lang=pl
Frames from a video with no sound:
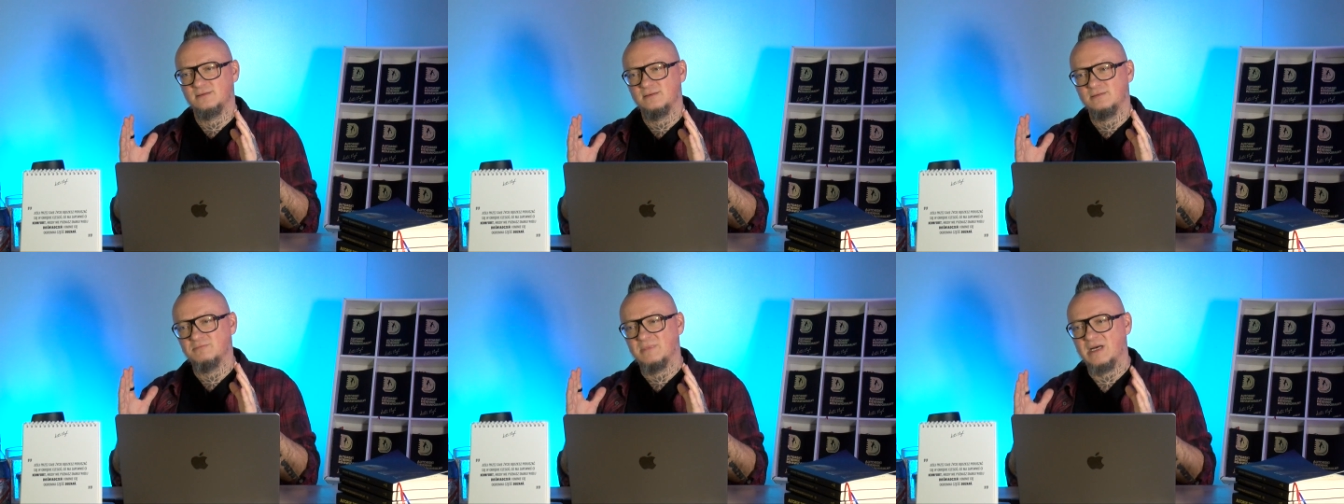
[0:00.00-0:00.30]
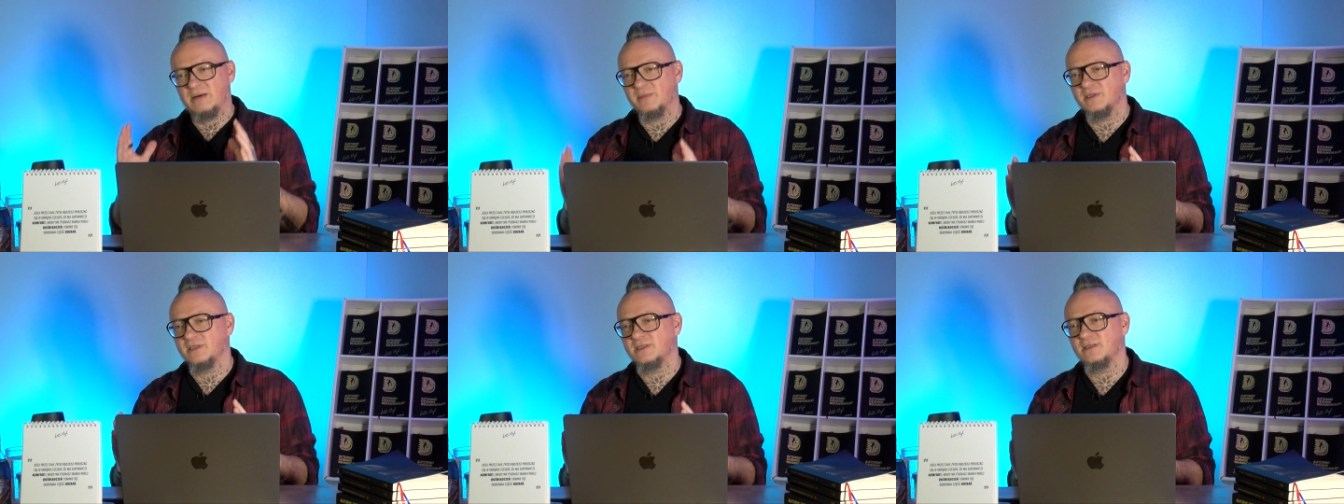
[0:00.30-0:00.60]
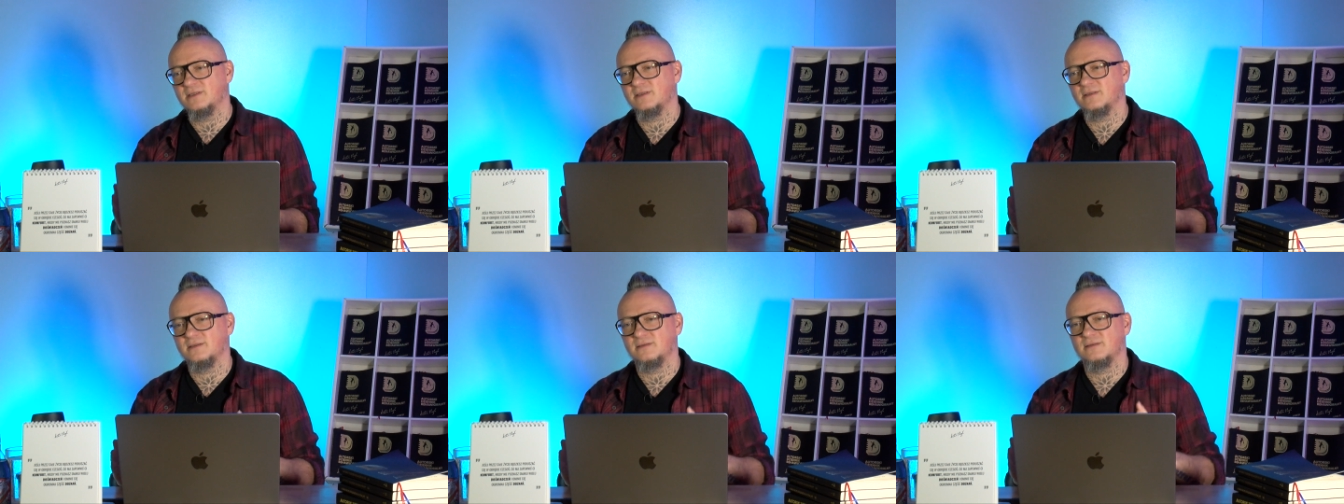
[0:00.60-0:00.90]
Mamy
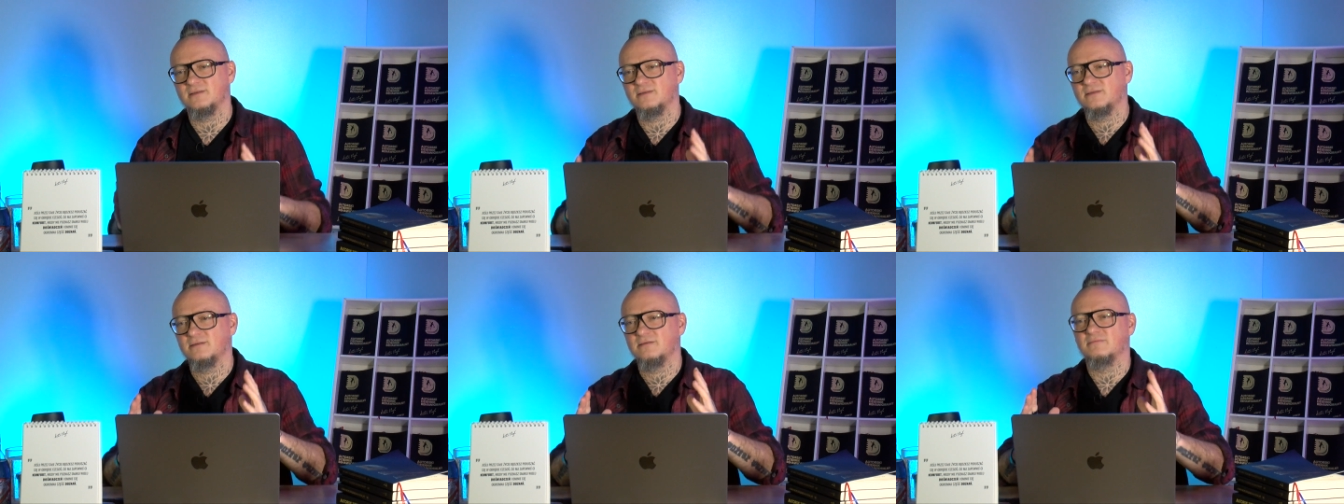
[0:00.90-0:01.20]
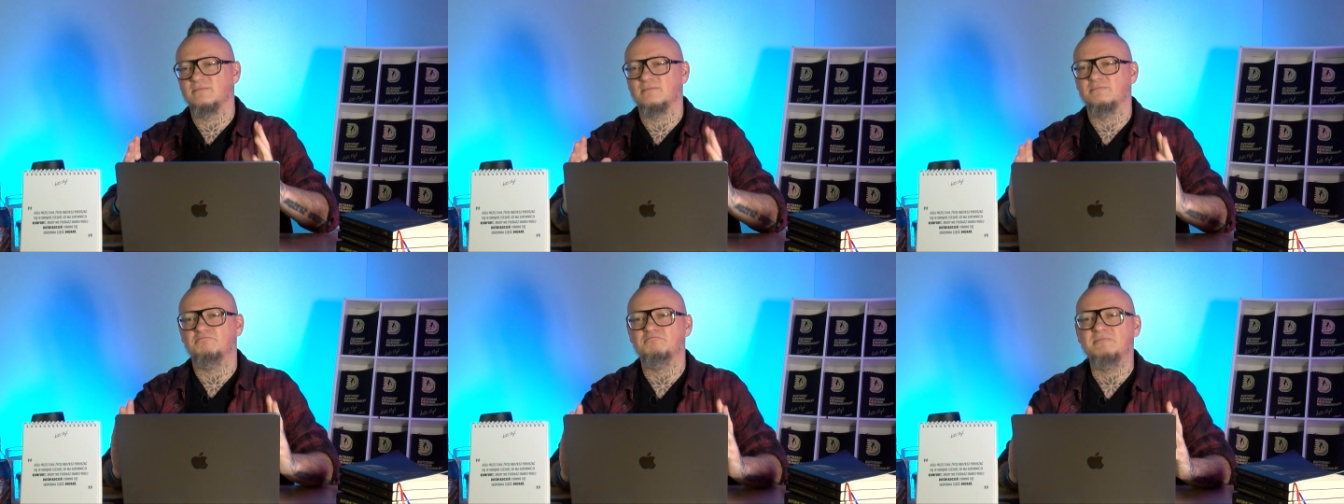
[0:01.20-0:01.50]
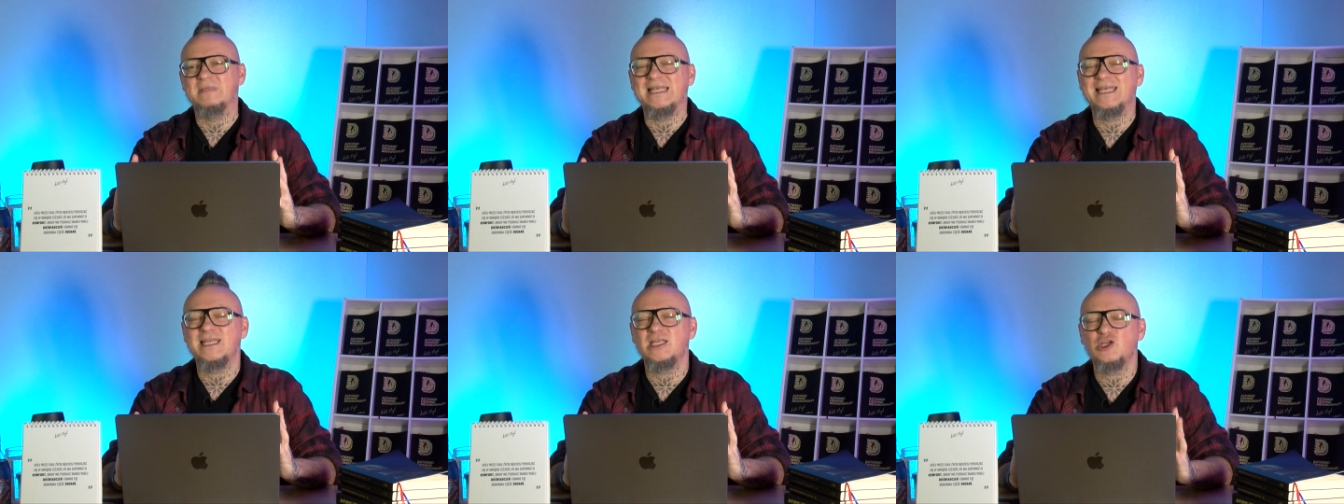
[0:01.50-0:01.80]

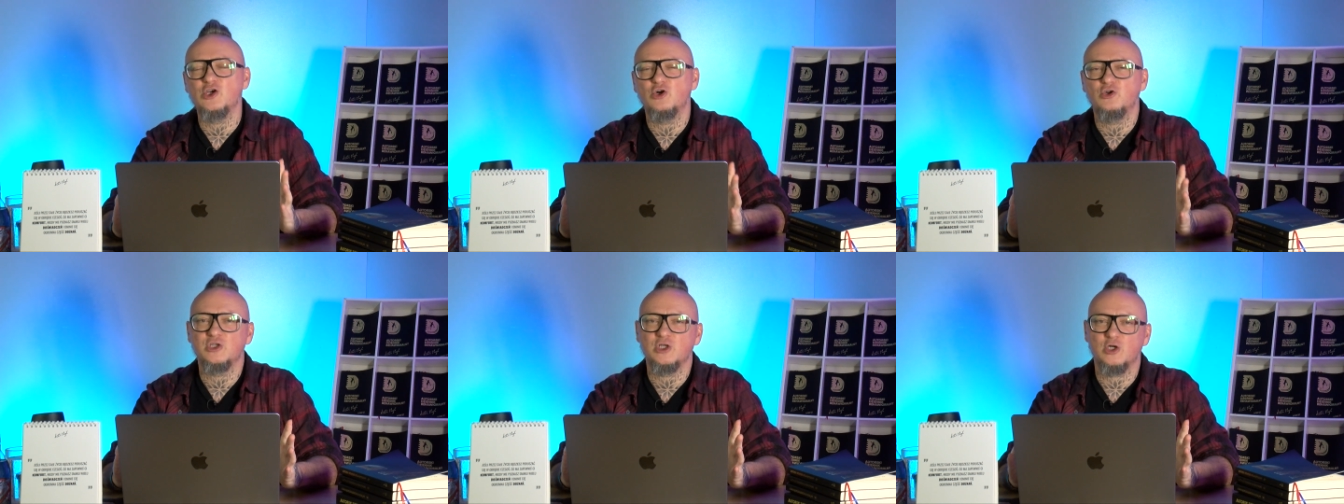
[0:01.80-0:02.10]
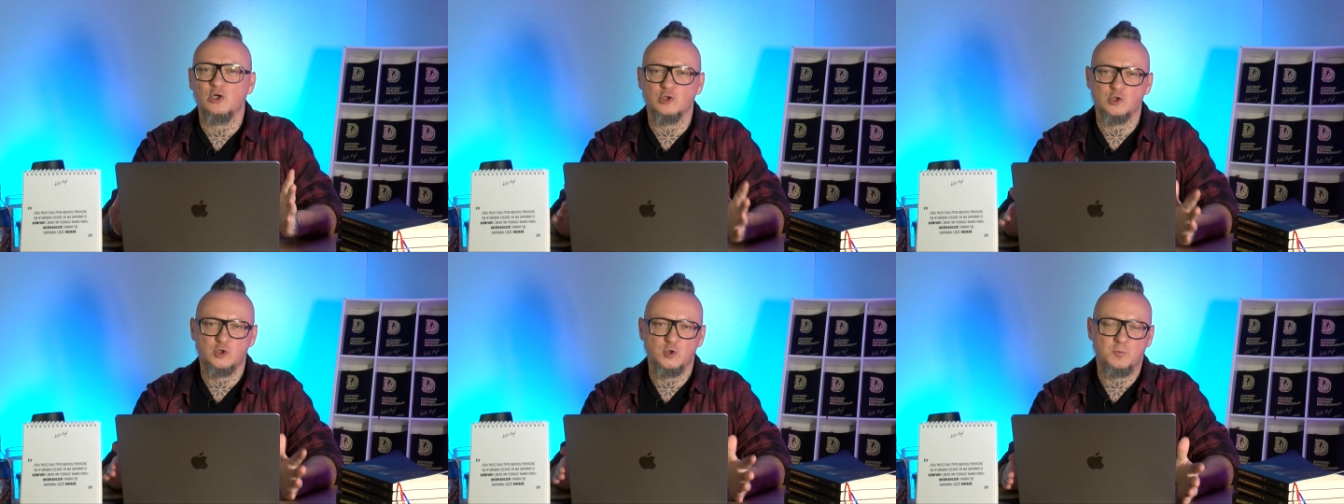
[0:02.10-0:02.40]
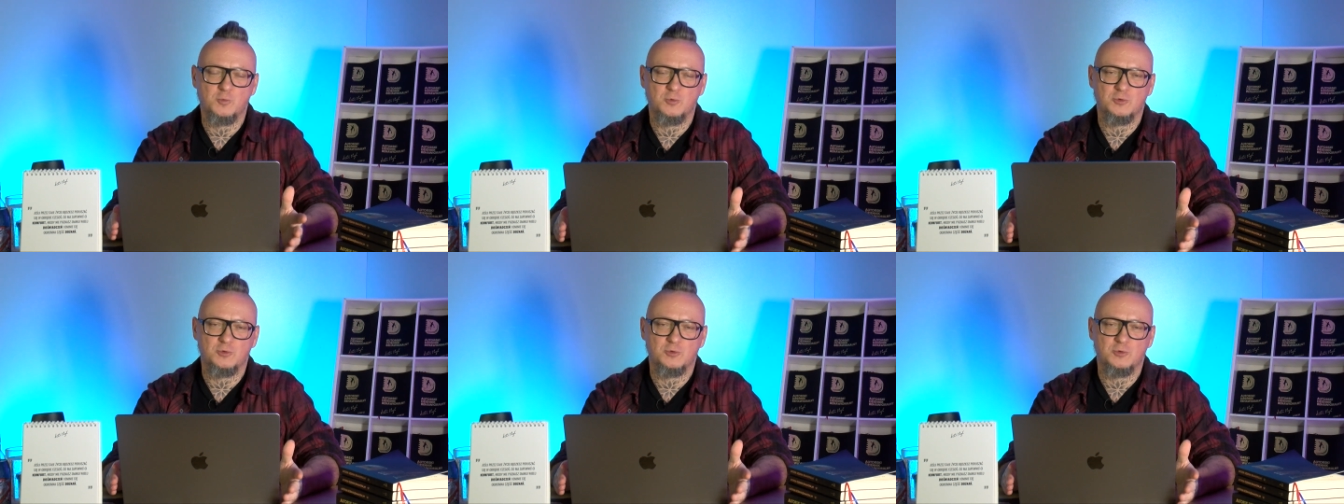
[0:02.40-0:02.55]
miliony osób,